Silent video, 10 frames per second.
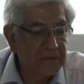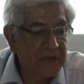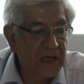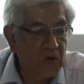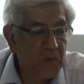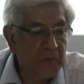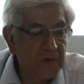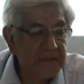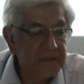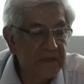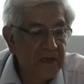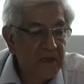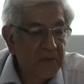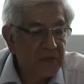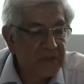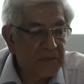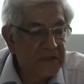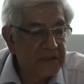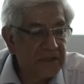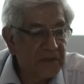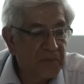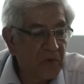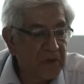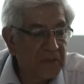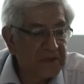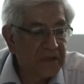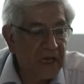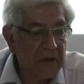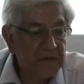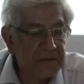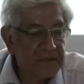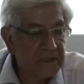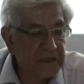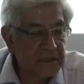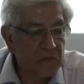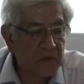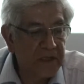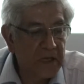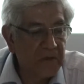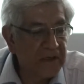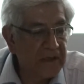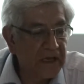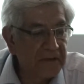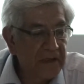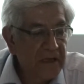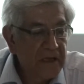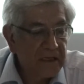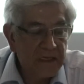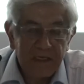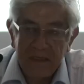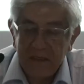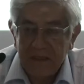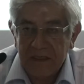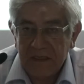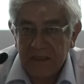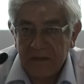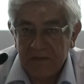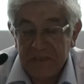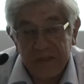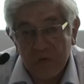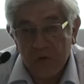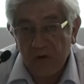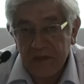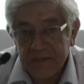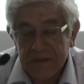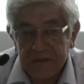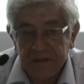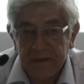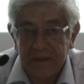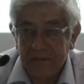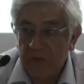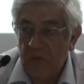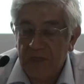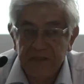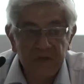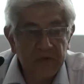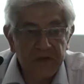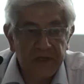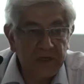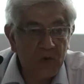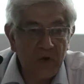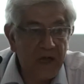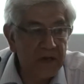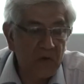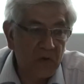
megalópolis, pues se presentan problemas graves de, vulnerabilidad y eh, cinturones de población irregular